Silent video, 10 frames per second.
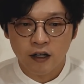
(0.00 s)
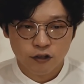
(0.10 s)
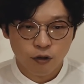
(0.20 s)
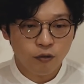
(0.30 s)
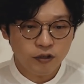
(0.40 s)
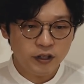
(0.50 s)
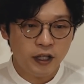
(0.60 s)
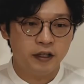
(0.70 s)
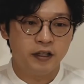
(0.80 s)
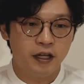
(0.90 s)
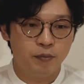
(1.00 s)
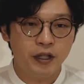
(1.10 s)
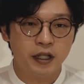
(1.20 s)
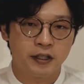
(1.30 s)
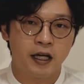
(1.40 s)
その時点で
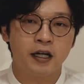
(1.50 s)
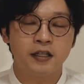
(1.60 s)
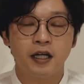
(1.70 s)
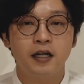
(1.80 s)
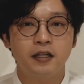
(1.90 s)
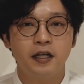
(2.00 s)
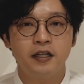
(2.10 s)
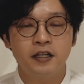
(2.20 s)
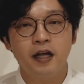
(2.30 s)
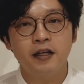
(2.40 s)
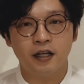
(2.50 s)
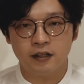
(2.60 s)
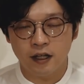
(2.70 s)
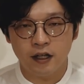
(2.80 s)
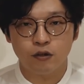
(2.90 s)
まだ探されていない
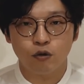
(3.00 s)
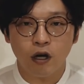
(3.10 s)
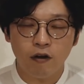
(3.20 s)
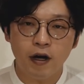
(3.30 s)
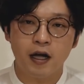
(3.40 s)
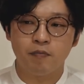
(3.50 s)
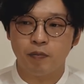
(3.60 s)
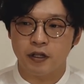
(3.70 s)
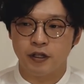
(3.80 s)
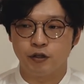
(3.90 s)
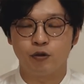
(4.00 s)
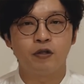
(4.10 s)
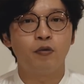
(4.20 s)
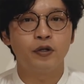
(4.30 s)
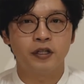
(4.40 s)
方とかはやっぱり非常
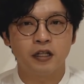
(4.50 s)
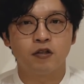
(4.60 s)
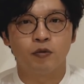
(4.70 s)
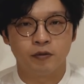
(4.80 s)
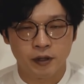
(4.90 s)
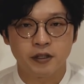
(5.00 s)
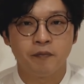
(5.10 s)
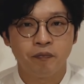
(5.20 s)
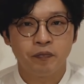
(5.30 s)
に多いなと思います。